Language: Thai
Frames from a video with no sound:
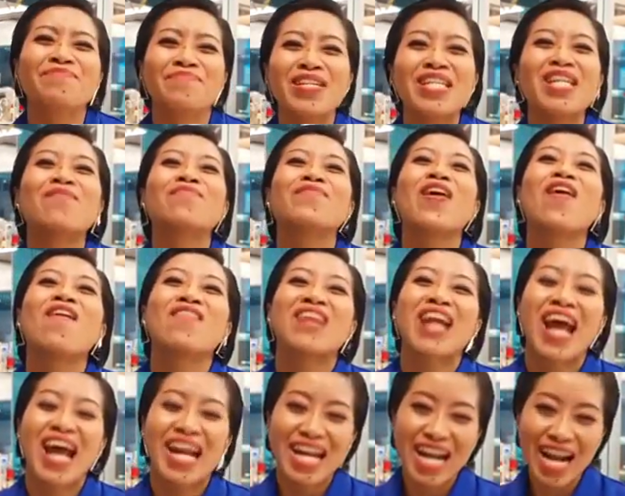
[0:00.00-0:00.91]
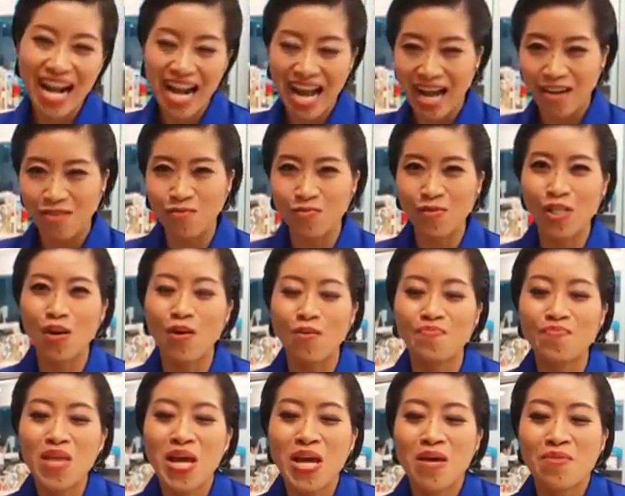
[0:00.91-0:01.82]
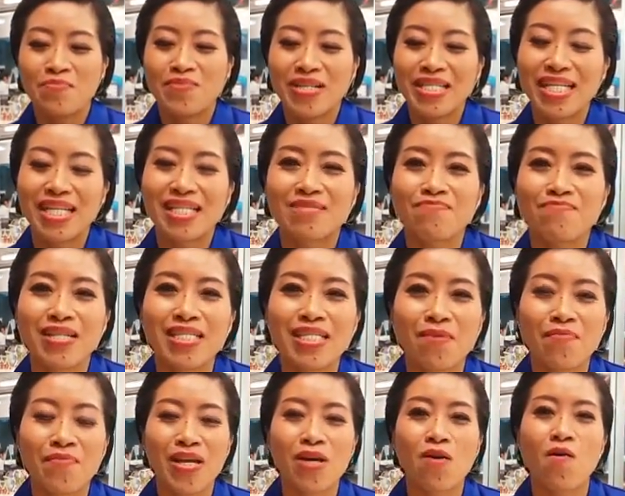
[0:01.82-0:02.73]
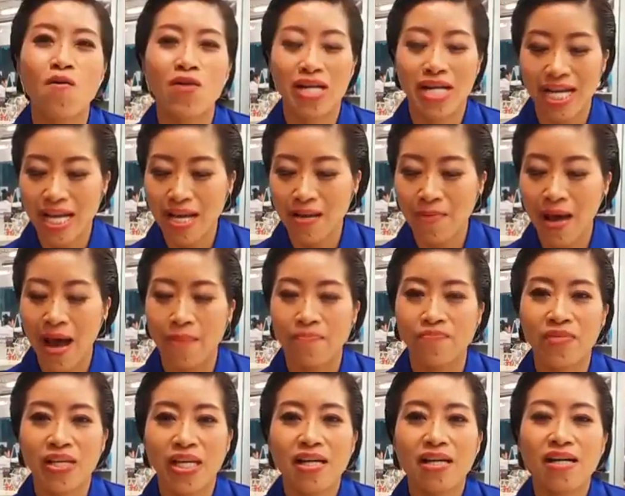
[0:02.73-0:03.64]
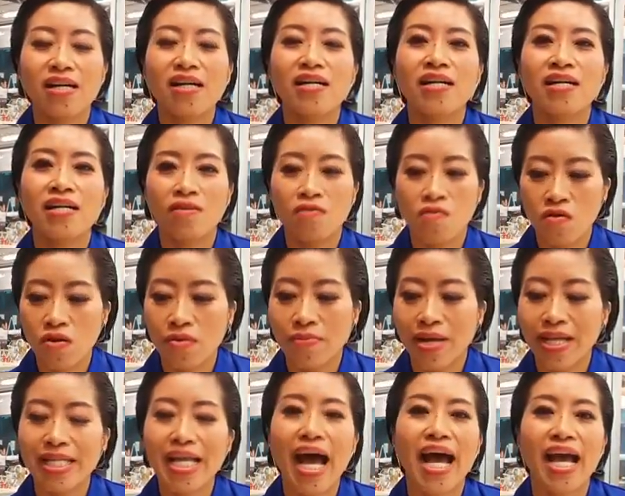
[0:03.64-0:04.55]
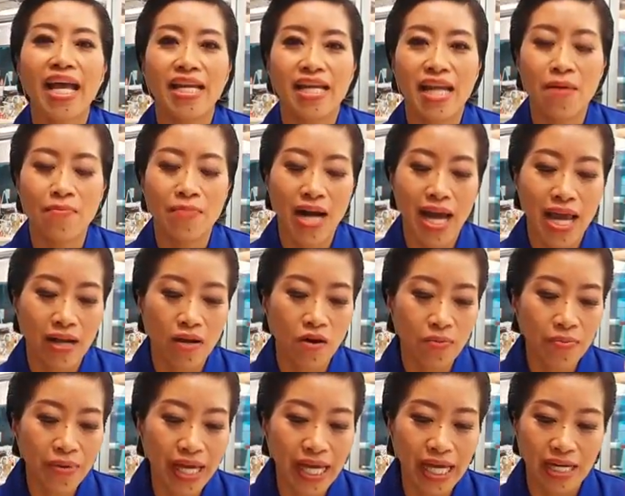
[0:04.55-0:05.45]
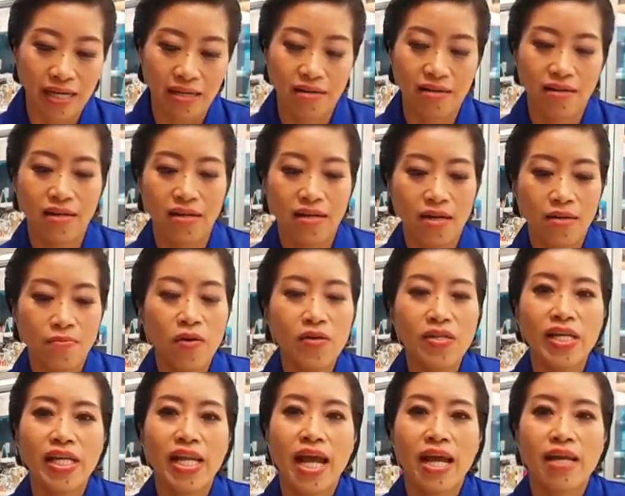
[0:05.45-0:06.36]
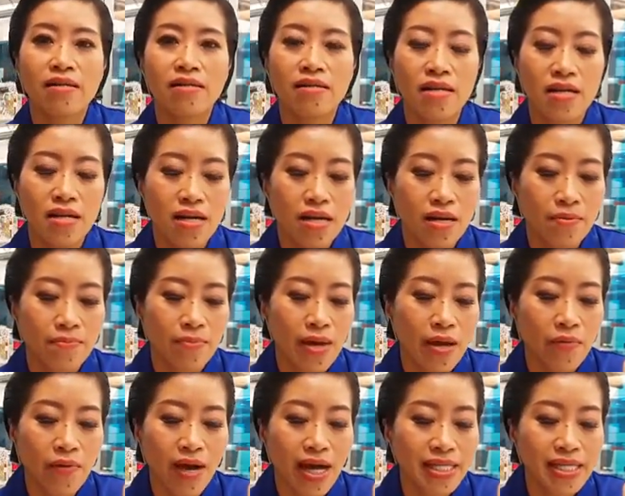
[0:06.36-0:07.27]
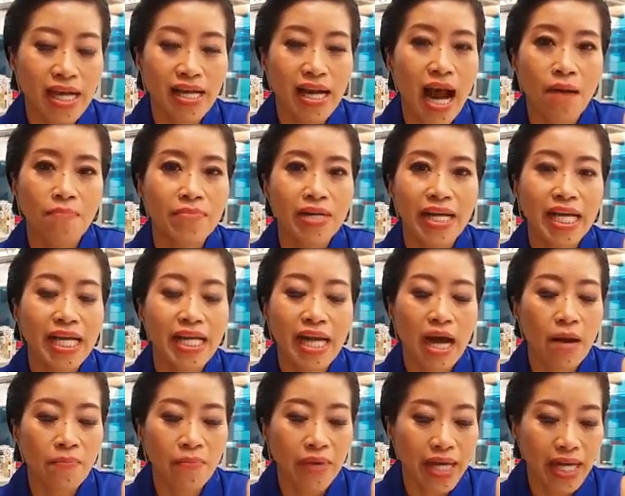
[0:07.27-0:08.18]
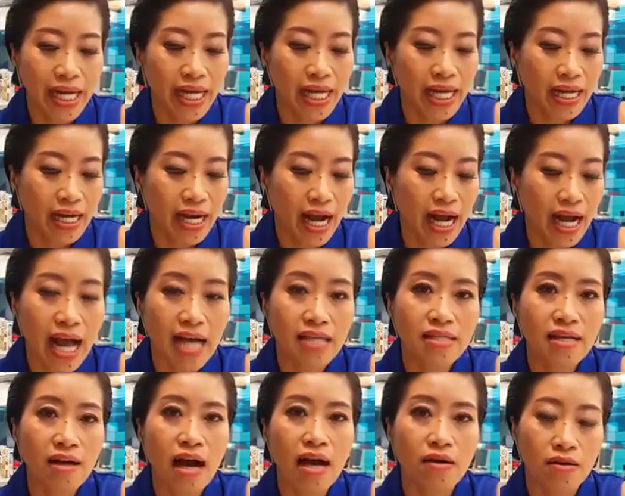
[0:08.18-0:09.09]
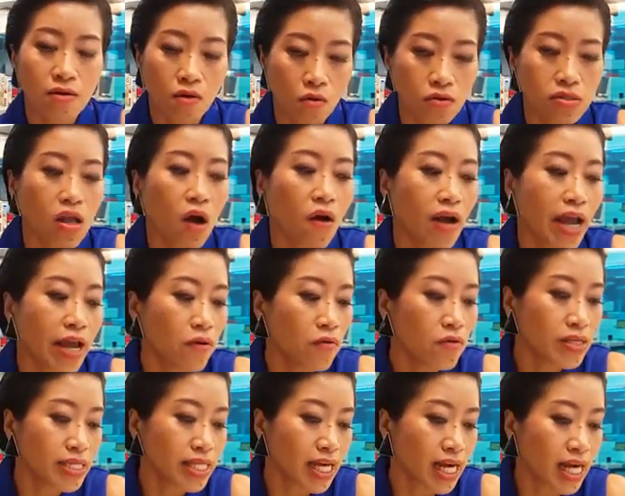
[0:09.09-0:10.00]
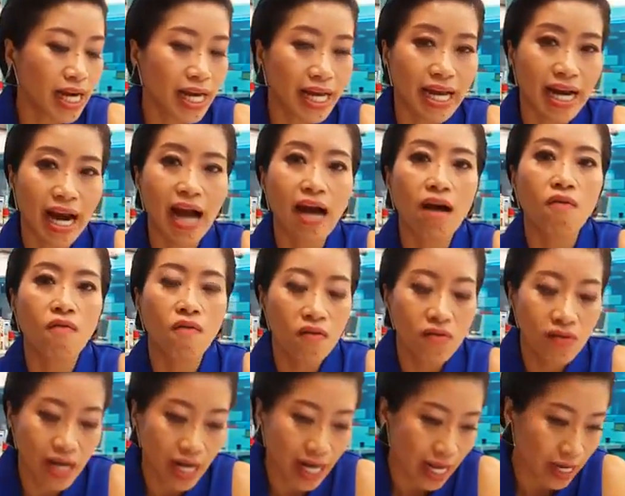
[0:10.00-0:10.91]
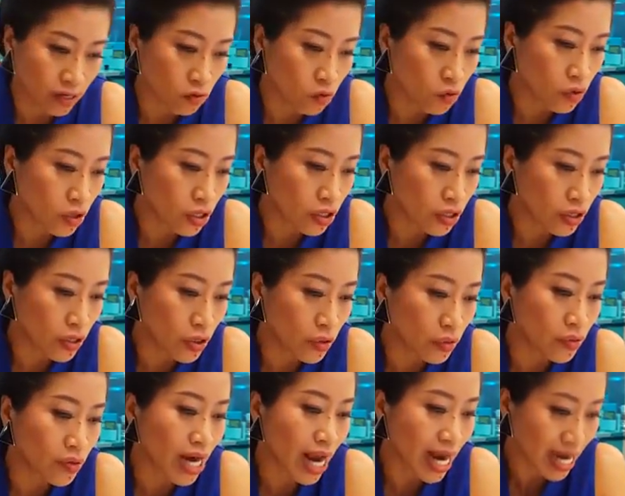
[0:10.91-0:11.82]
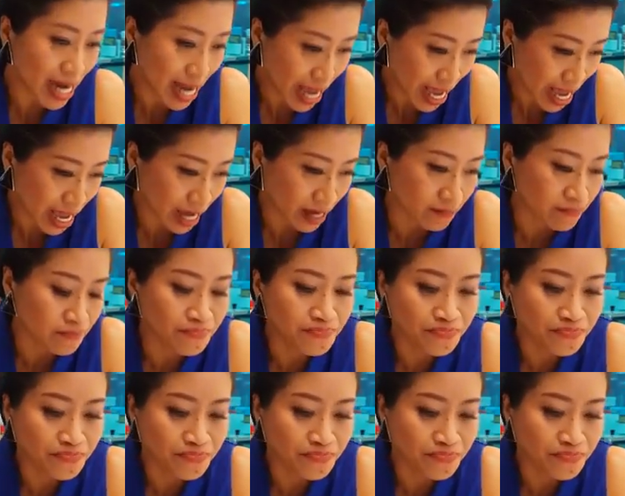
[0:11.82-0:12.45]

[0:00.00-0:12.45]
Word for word: มันทำนองนั้นนะคะคุณผู้ชม มันจะมันจะมีคนที่แบบเออคนไม่ใช่ทำอะไรก็ผิด เพราะฉะนั้นไม่ว่าจะทำดีทำไม่ดีนะคะแต่ต่อให้คนจะเกลียดอะเขาเกลียดคุณอยู่นั่นเอง